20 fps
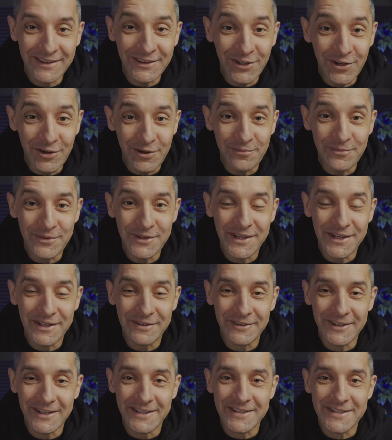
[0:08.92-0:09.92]
To mniej
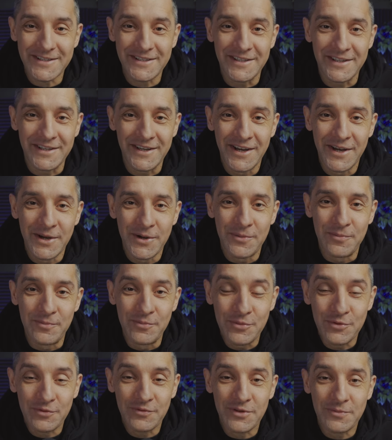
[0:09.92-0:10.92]
więcej
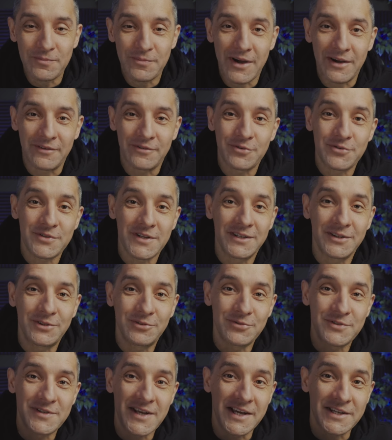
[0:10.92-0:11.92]
mówi Paweł z
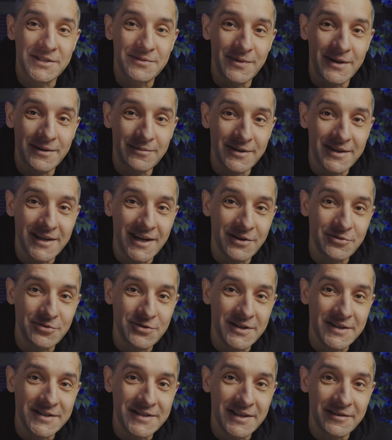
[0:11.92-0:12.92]
entuzjazmem. Ja
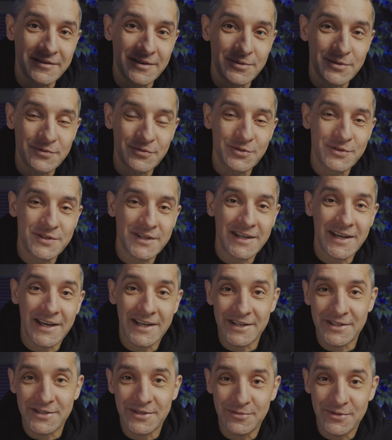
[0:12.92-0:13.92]
już nastawiam swój
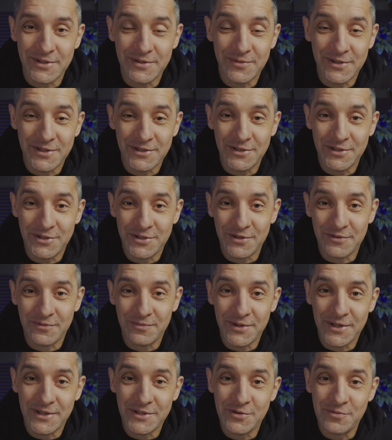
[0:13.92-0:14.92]
zegarek, żeby zmieścić się w
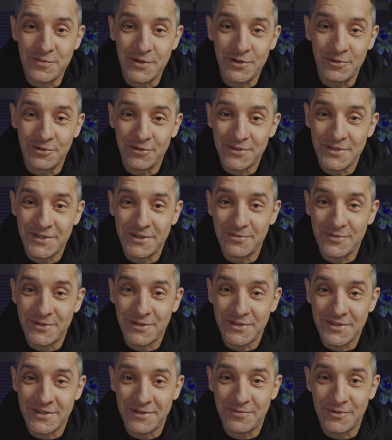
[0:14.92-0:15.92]
5 minut z tym,
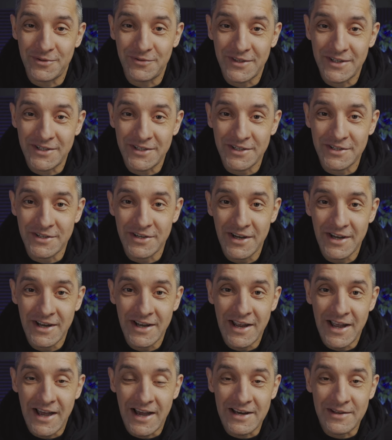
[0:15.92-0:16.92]
co chcę powiedzieć,
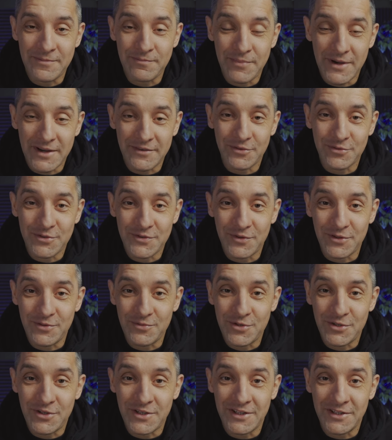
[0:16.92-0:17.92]
ale Paweł swoim
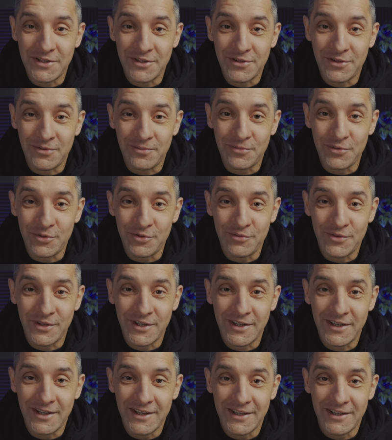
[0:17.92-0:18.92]
czytelnikom
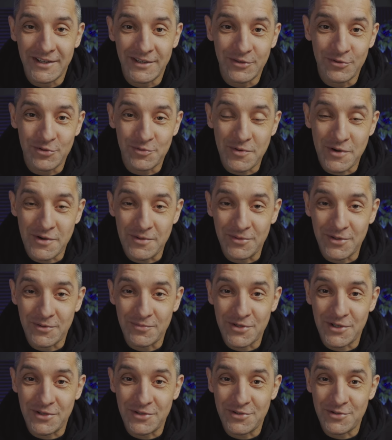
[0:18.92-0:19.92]
mówi, już powiem to
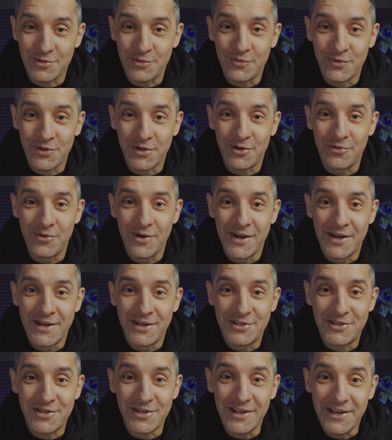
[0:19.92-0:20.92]
przed czołówką,
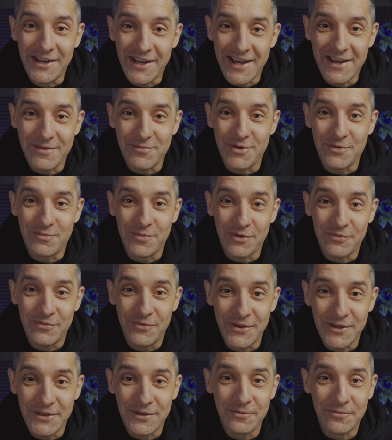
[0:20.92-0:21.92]
żyjemy, bo
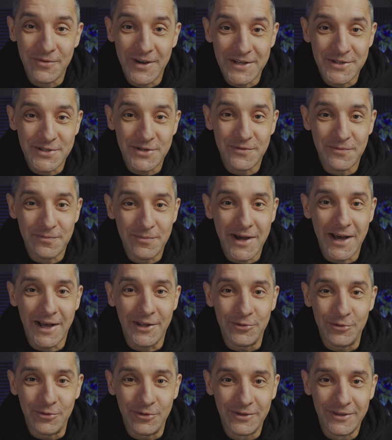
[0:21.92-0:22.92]
wytrwacie w
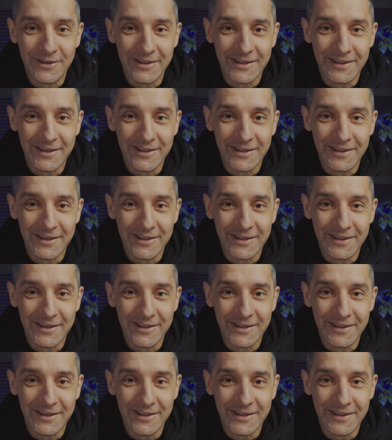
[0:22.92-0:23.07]
Panu.